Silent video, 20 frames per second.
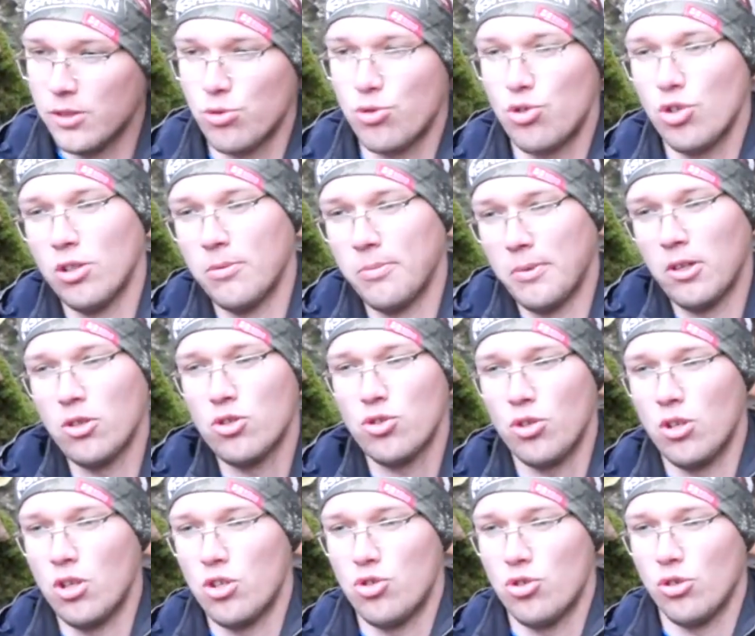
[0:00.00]
с учетом того,
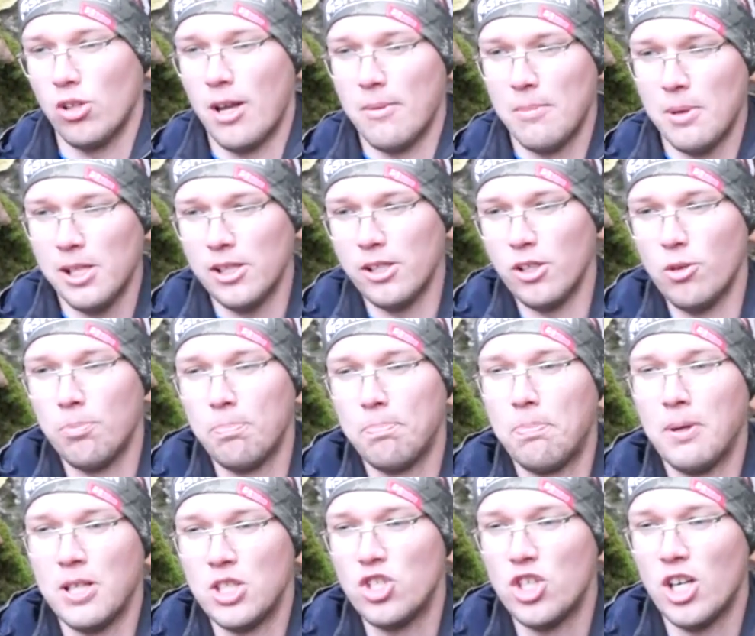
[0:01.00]
что я еще ломал, ее
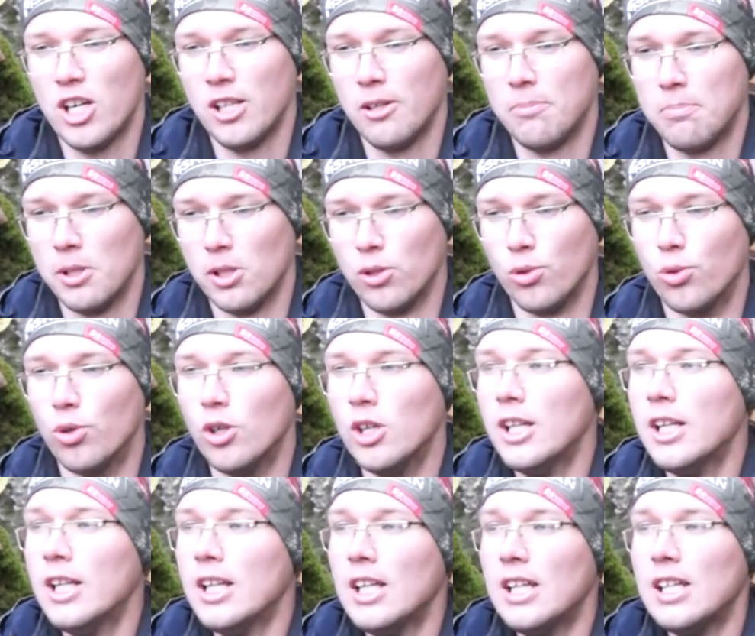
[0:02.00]
поджала пилу.
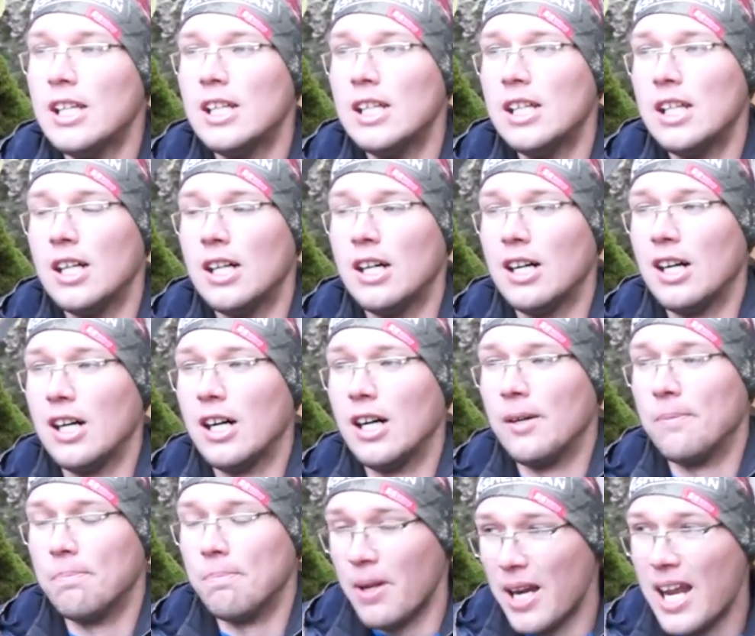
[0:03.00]

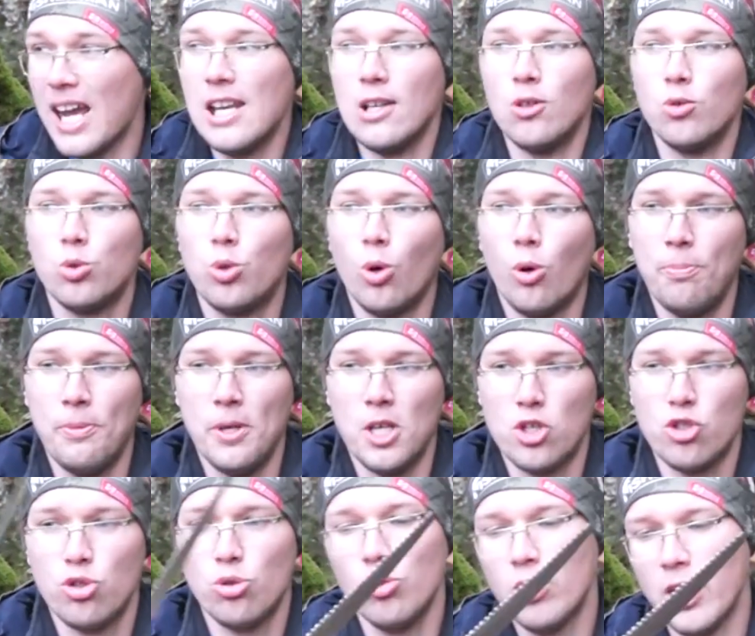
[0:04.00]
А, реально удобная
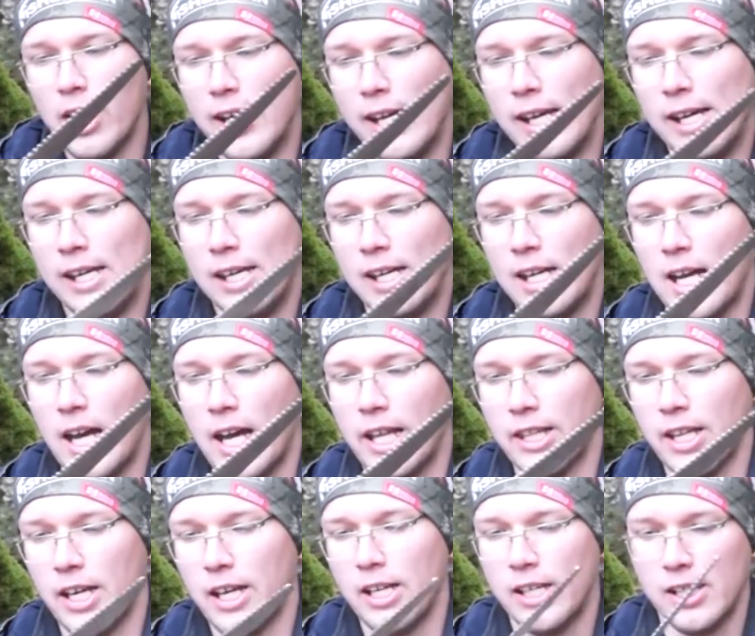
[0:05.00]
штука,
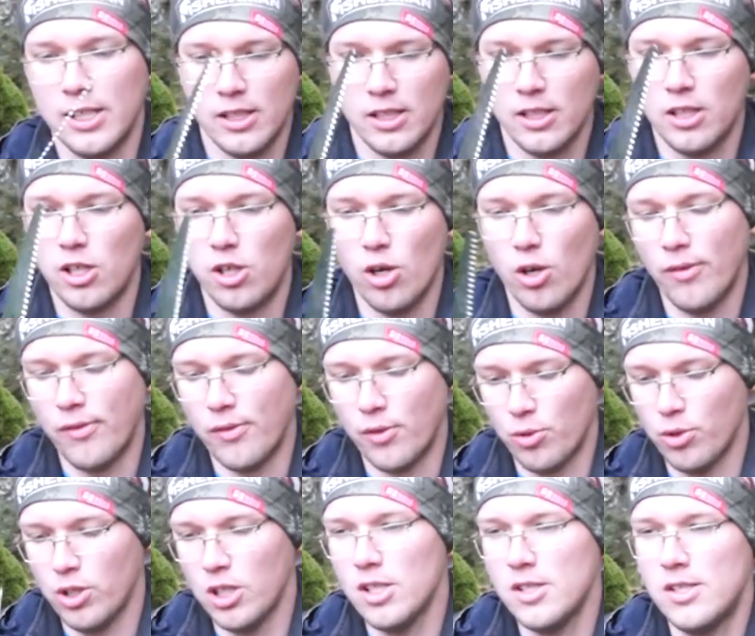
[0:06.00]
она клево в
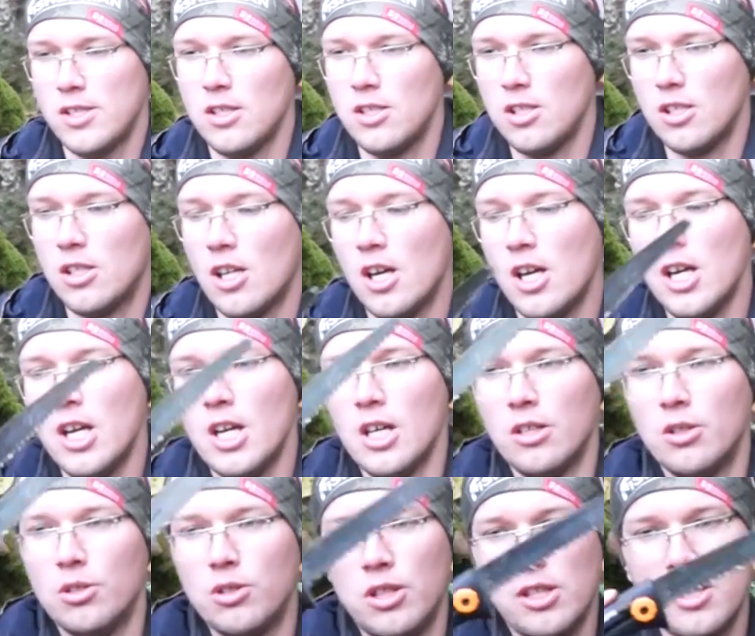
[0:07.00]
руке сидит.
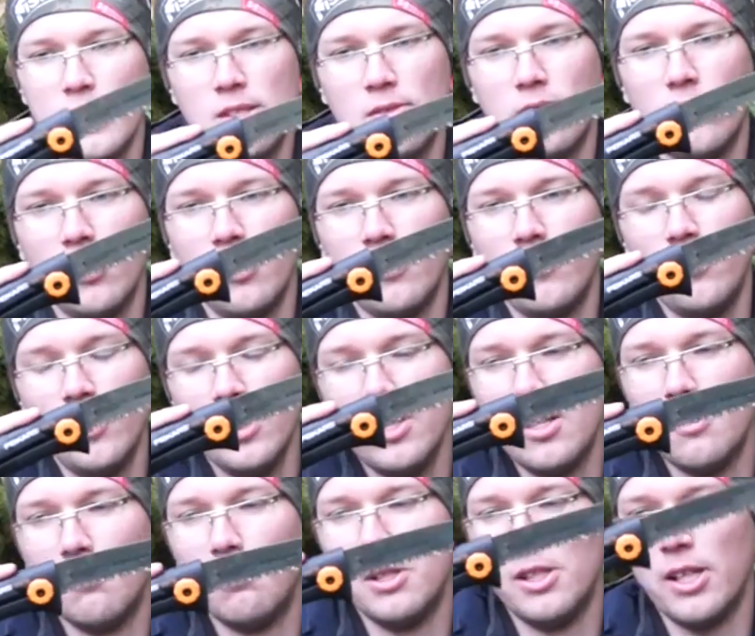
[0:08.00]
Вот если
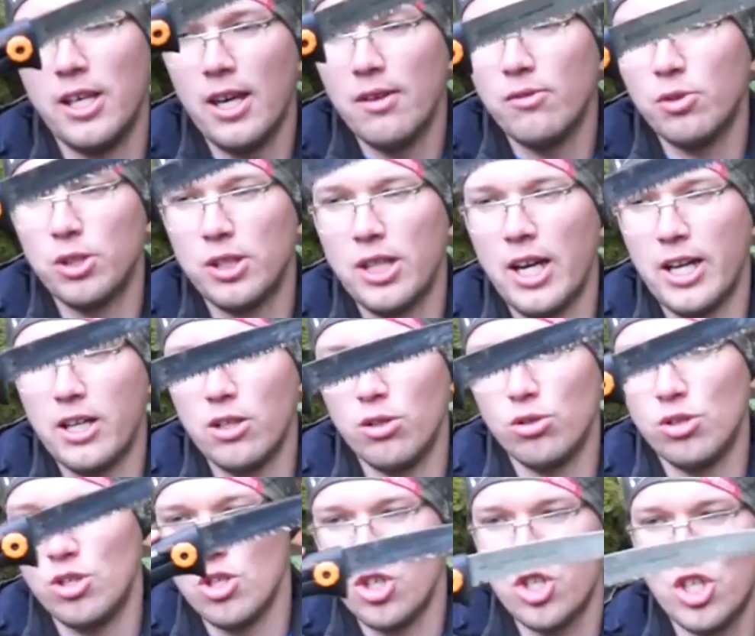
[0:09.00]
видно было, я вот так
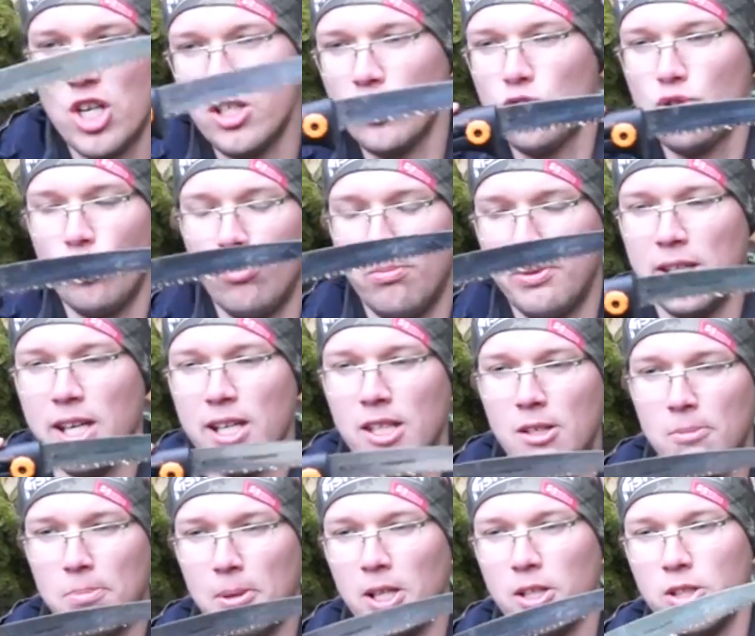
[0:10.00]
ее держал, чтобы дать
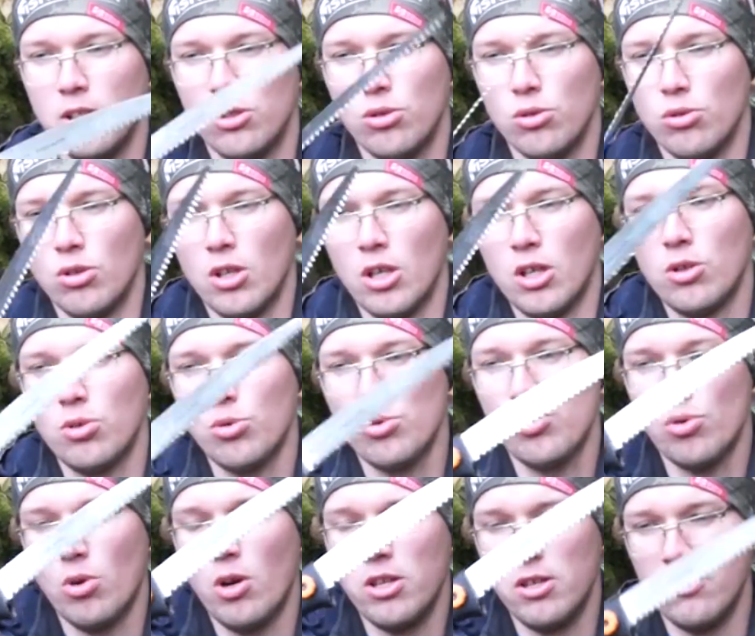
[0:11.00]
дополнительную
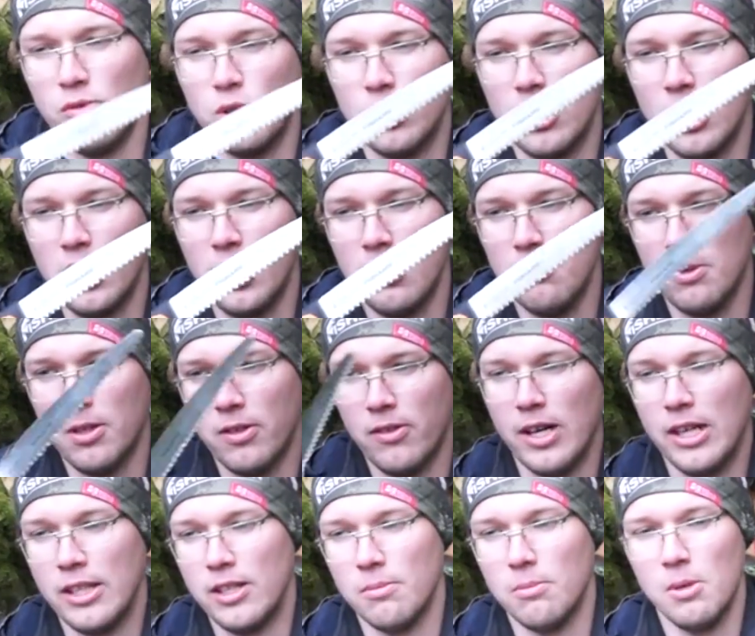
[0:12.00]
нагрузку, а не вот таким
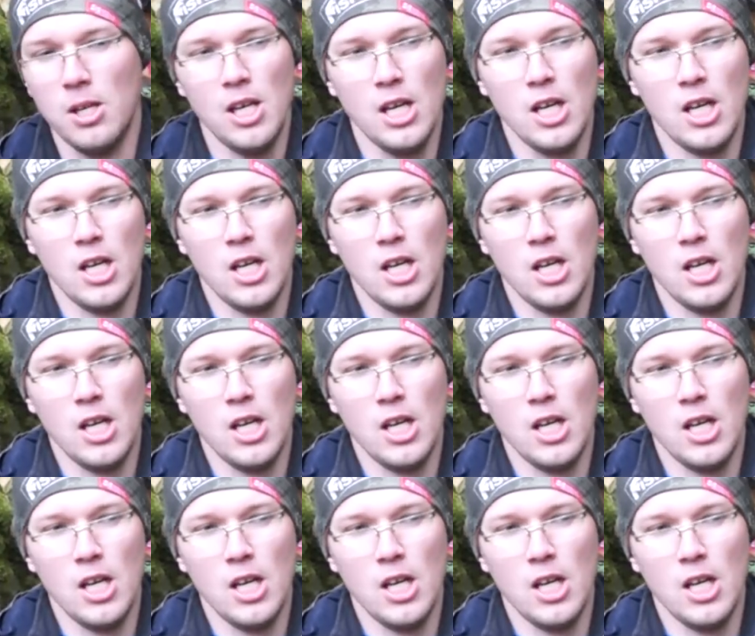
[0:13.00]
хватом.